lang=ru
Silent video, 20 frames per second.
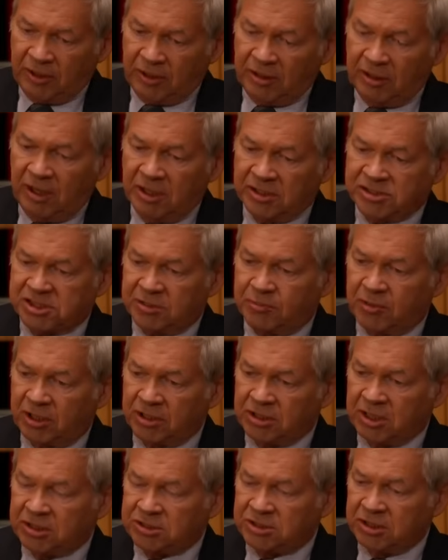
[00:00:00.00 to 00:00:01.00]
реакциями
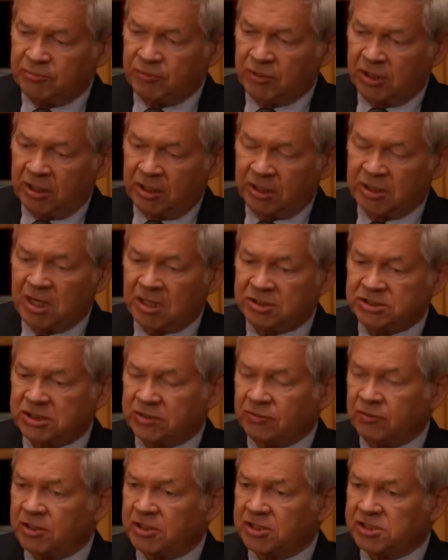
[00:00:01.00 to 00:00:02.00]

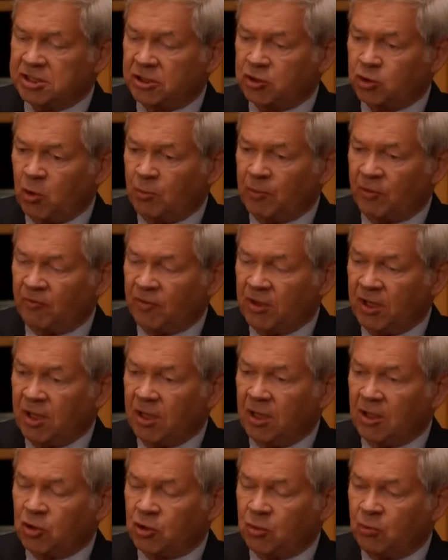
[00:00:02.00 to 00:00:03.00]
радиоактивных изотопов,
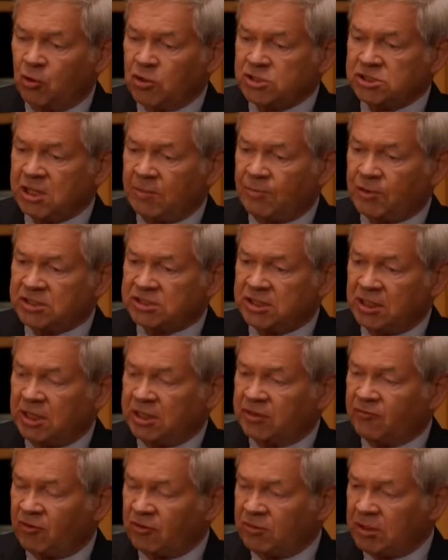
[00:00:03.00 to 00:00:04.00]
то можно
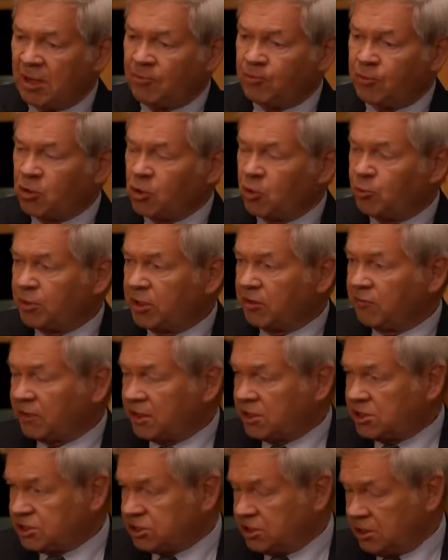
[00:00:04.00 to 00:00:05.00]
определять времена
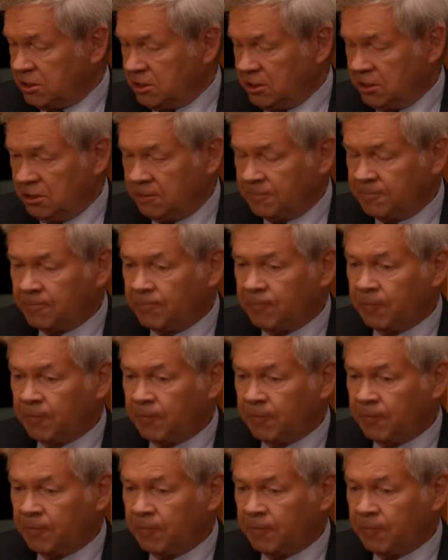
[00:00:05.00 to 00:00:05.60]
полупревращения.